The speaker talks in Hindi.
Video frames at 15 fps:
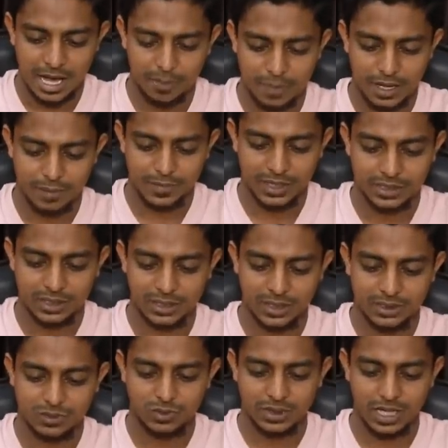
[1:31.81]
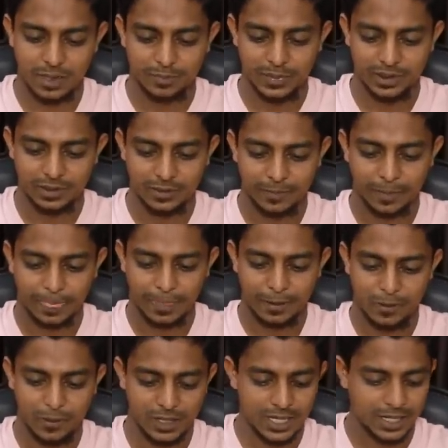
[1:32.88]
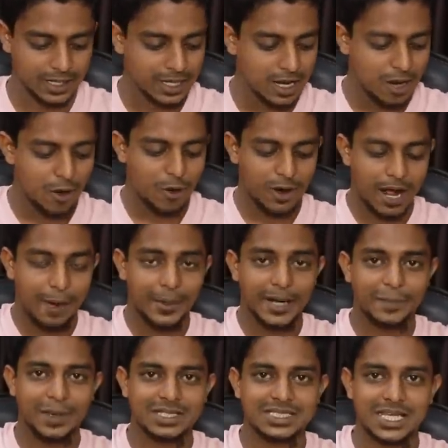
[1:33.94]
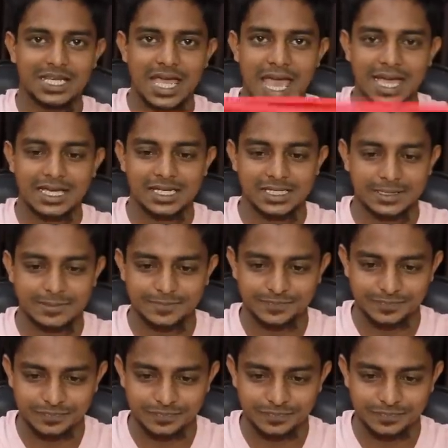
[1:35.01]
अब हम रख देते हैं इसको यहाँ पर ओके और हमारे पास एक हैंकी